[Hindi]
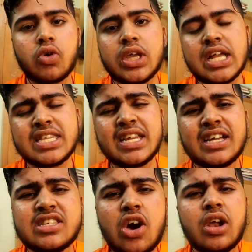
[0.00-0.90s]
कोई अच्छी
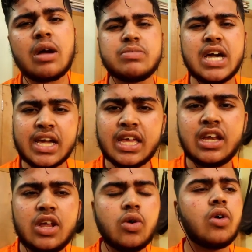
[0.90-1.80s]
लग जाए और आप जाके
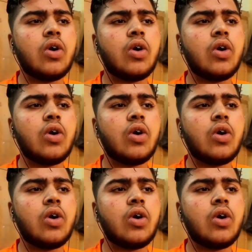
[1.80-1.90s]
ले लो